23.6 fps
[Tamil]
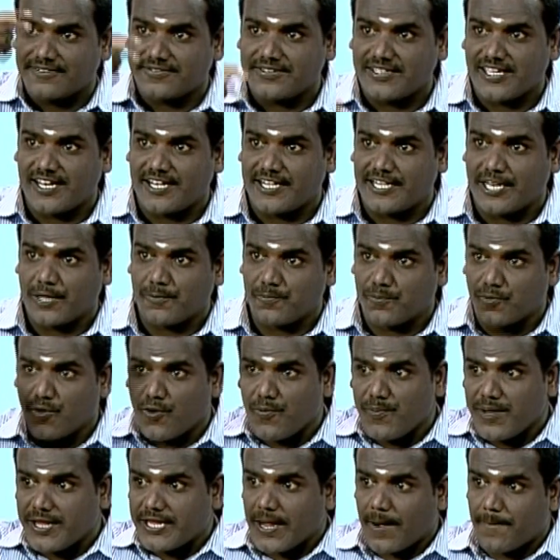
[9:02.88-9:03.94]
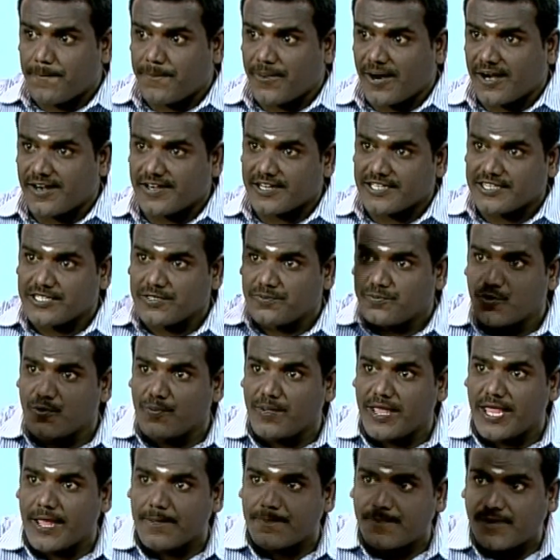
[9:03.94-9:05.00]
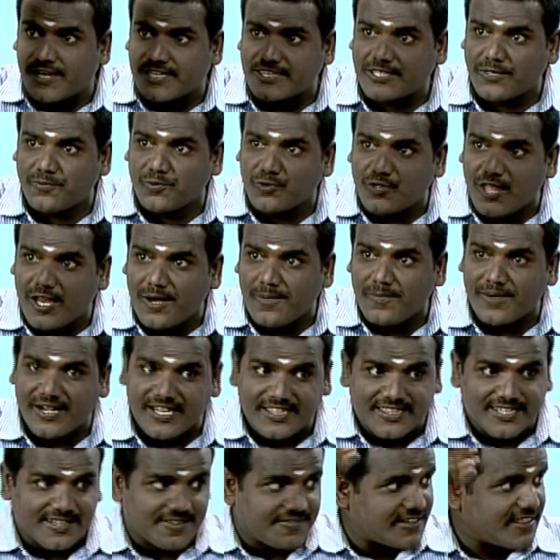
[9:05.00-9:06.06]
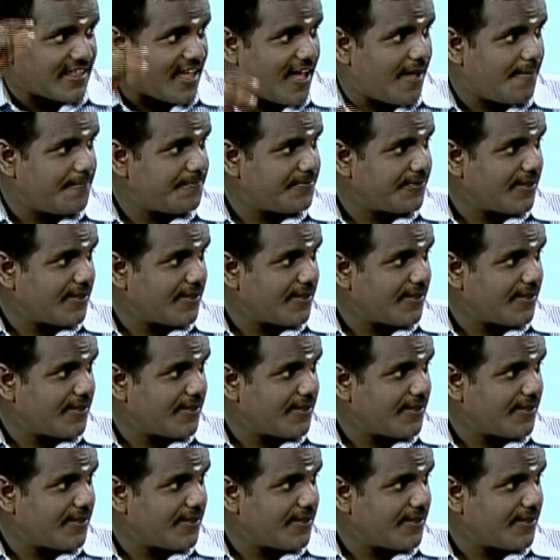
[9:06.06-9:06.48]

விஞ்ஞானிகிட்ட பூமிக்கு அப்பால் இருந்து பூமியை பார்த்த முதல் மனிதன் அவர் தான்